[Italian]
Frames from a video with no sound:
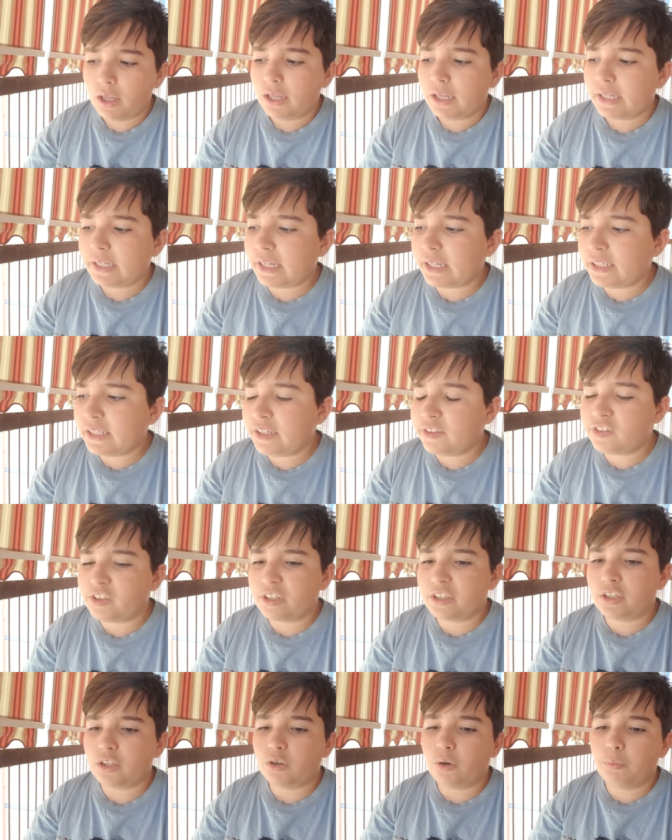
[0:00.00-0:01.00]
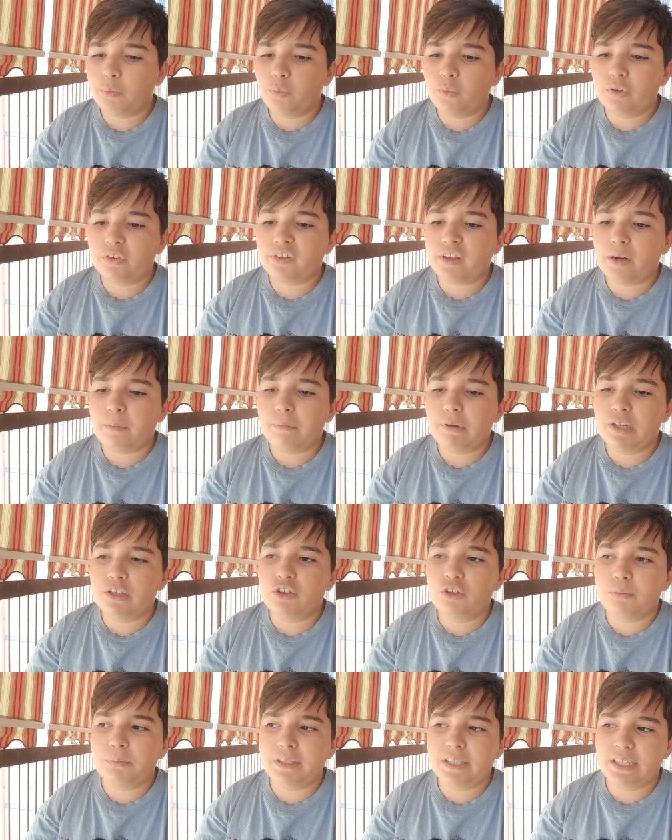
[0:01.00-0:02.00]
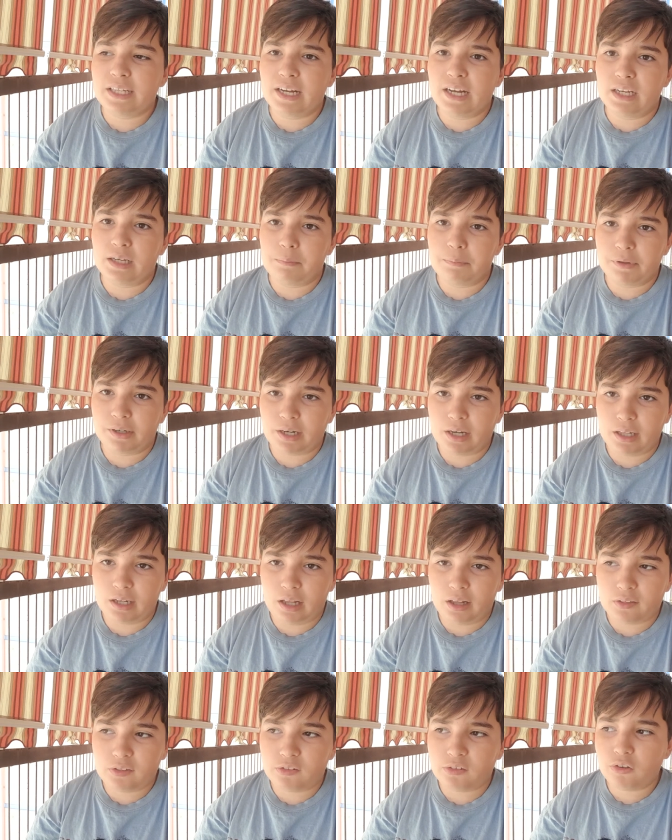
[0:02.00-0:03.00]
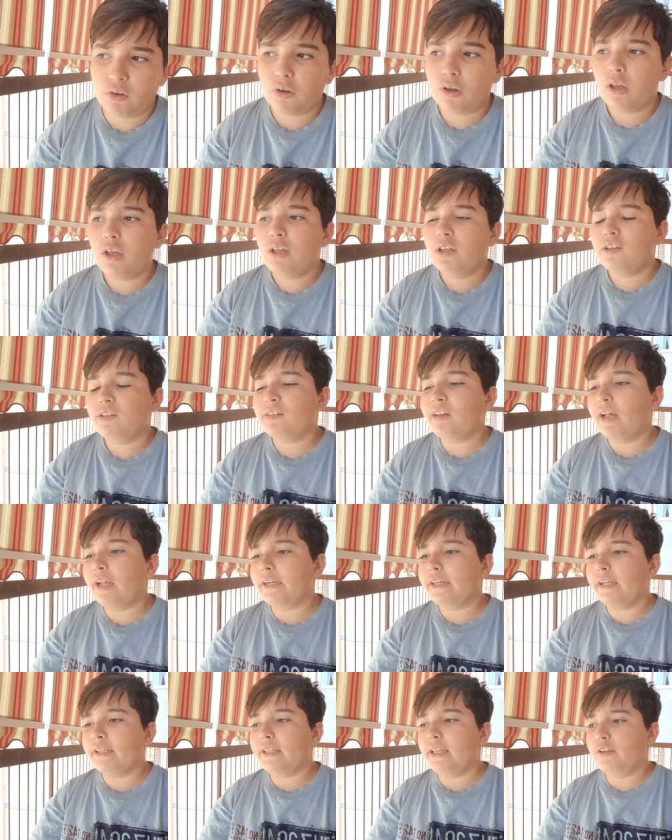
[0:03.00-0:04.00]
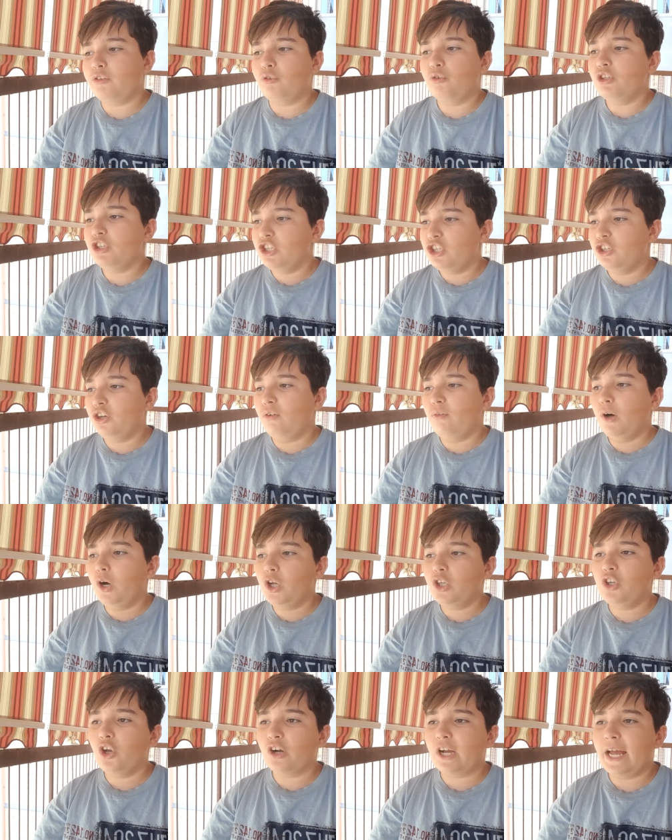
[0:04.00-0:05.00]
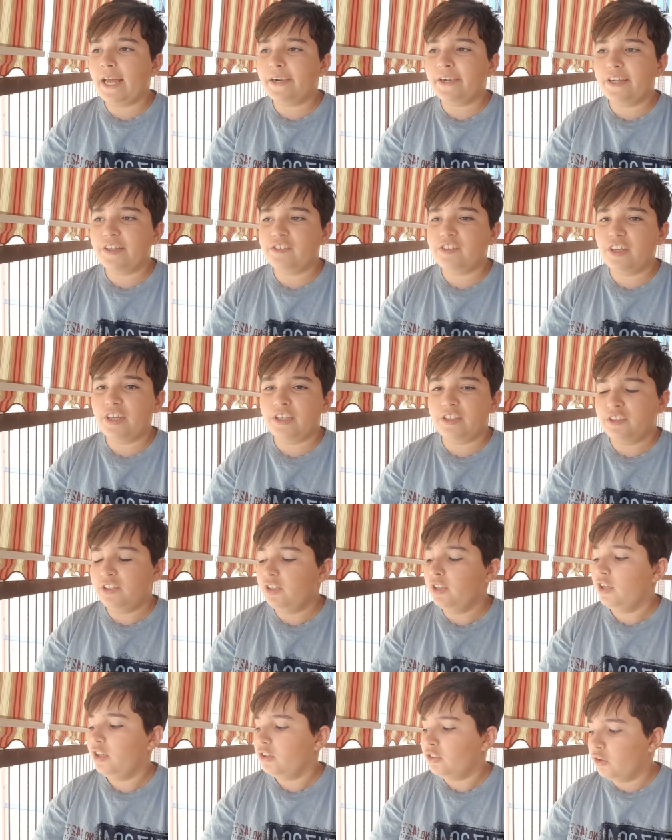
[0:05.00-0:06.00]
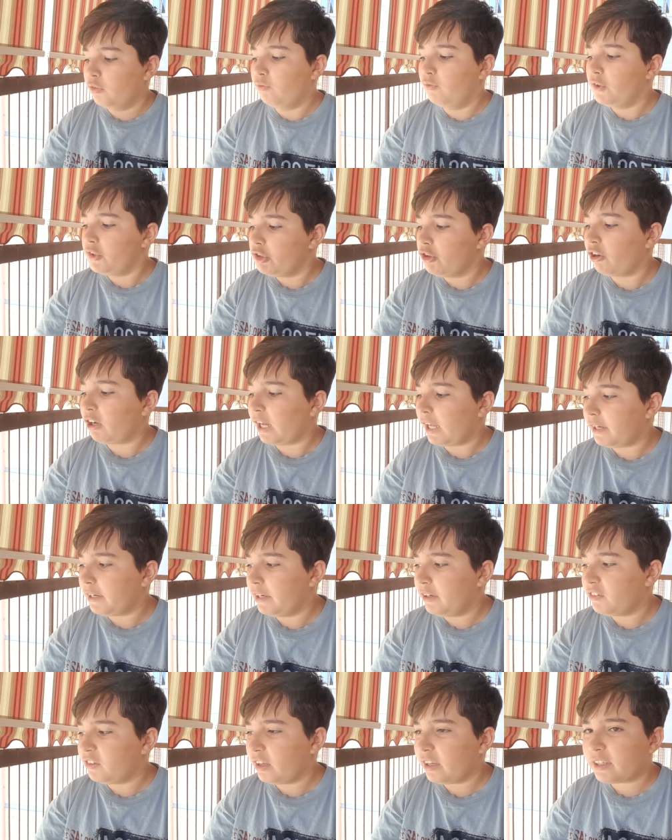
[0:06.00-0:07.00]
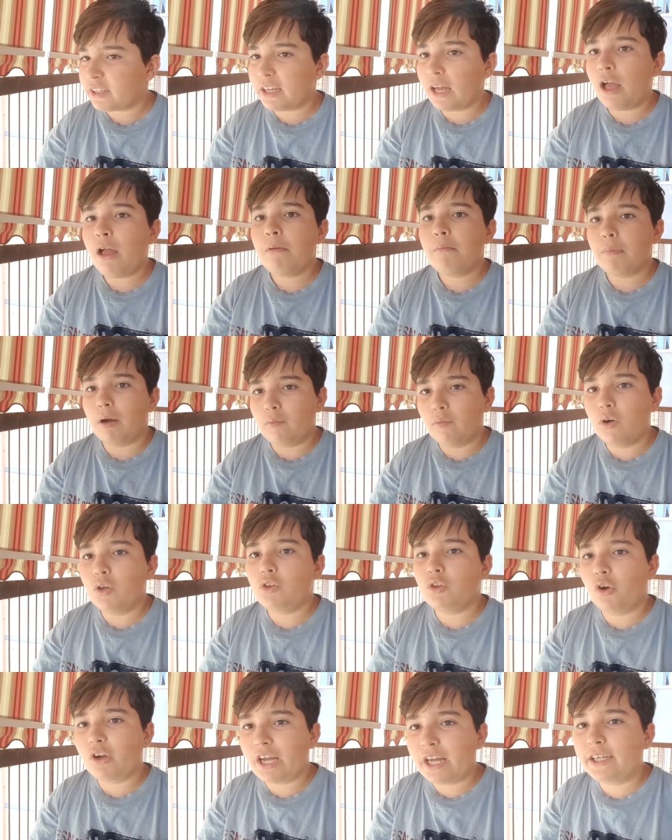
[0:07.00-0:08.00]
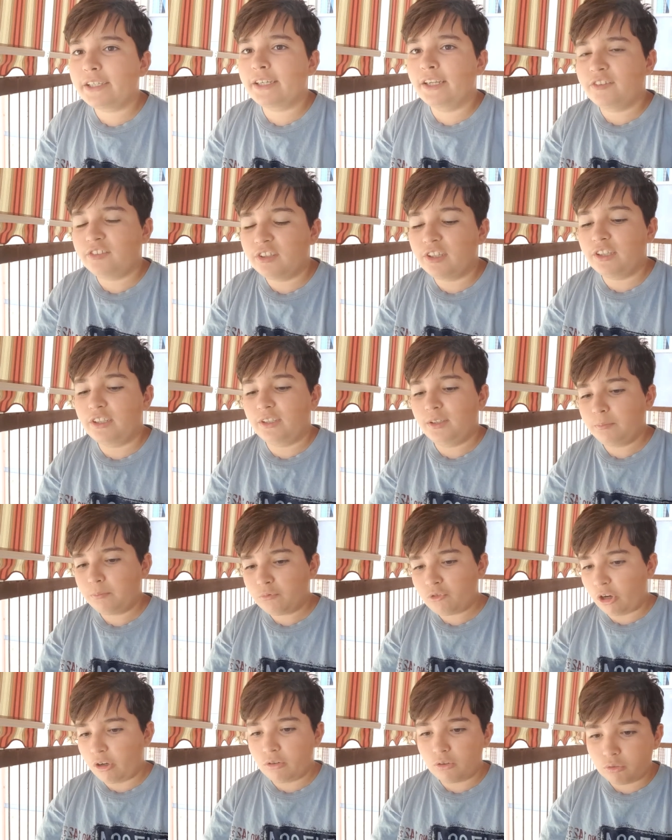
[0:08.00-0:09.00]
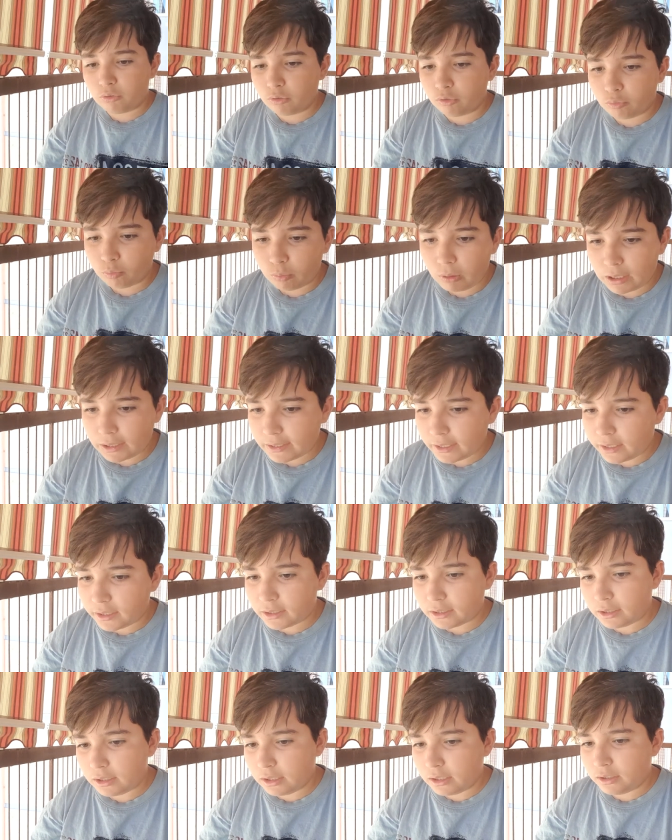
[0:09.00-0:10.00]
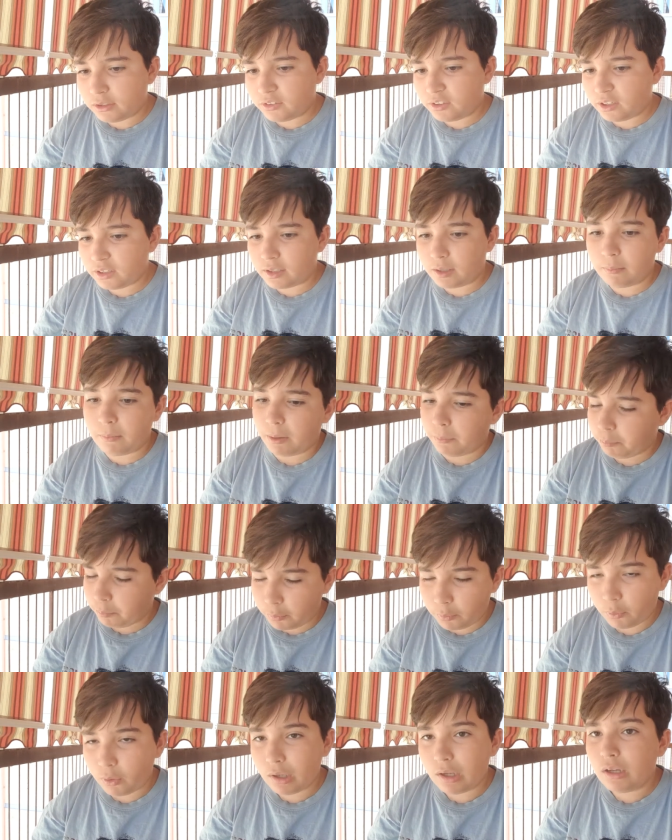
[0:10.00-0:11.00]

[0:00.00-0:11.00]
Carne secchi comunque sarebbe il nome ideale per la Lazio. Sarri ha detto io voglio carne secchi, non voglio carne secca, ma voglio carne secchi. Cioè non una carne secca, ma più...